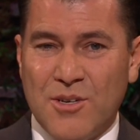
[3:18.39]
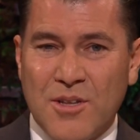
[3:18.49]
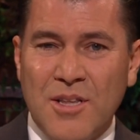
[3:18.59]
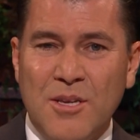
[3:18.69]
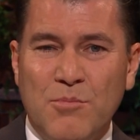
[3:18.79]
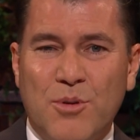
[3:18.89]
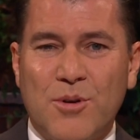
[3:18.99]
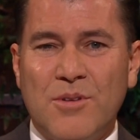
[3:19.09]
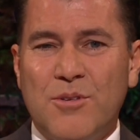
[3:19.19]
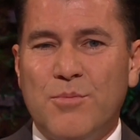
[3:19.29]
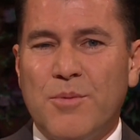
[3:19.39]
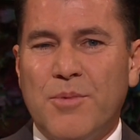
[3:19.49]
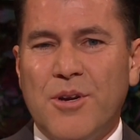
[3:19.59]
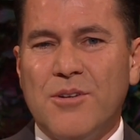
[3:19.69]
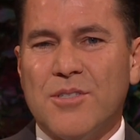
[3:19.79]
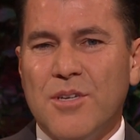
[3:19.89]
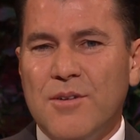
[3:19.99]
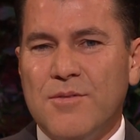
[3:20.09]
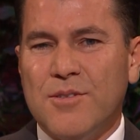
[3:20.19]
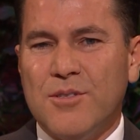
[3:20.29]
在这个充满竞
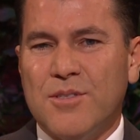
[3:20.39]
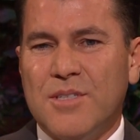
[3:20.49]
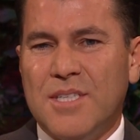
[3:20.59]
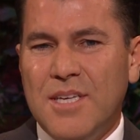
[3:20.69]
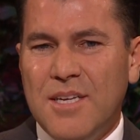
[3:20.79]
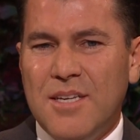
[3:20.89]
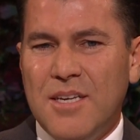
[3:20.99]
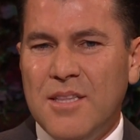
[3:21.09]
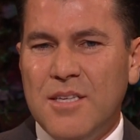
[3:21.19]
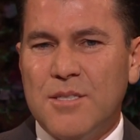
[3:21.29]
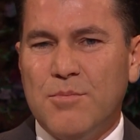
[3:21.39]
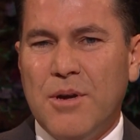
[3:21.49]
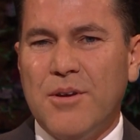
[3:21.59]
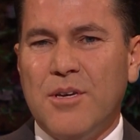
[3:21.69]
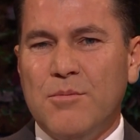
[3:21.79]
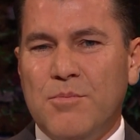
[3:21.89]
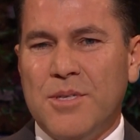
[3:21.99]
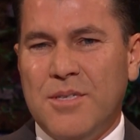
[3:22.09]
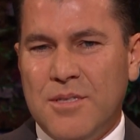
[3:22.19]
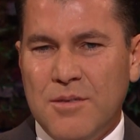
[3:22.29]
争的世界获得成功
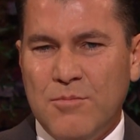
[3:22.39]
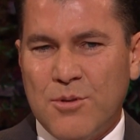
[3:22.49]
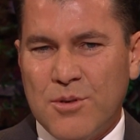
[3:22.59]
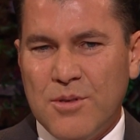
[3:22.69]
而准备好